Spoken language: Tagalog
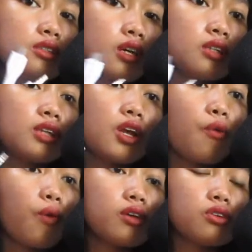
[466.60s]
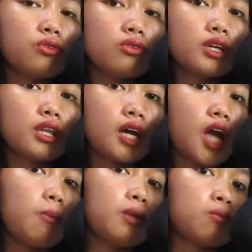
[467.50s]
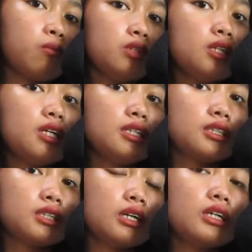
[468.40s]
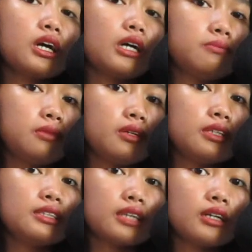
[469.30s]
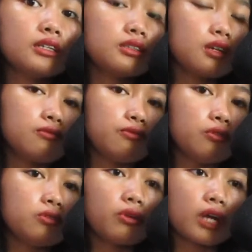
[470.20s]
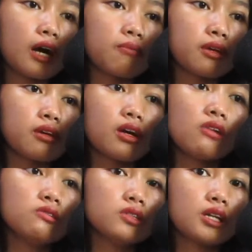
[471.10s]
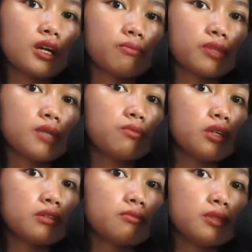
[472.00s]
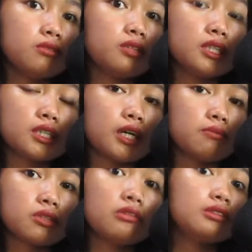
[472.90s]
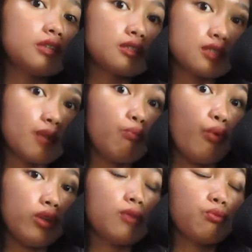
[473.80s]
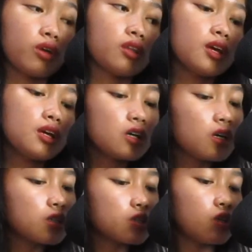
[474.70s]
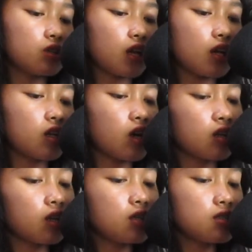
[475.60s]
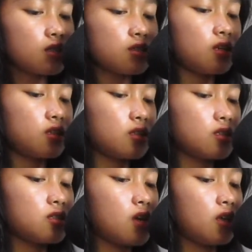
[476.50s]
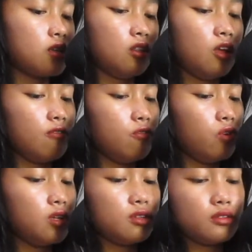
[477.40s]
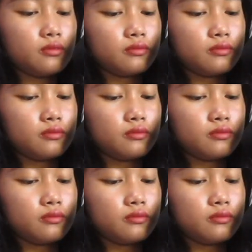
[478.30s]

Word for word: na dalawa yung ginagamit mo na isang cam isang cellphone or camera or laptop, kung ano man yung ginagamit nyo, or desktop, pwedeng pwede. So, try natin. Isaksak natin sa ating live one.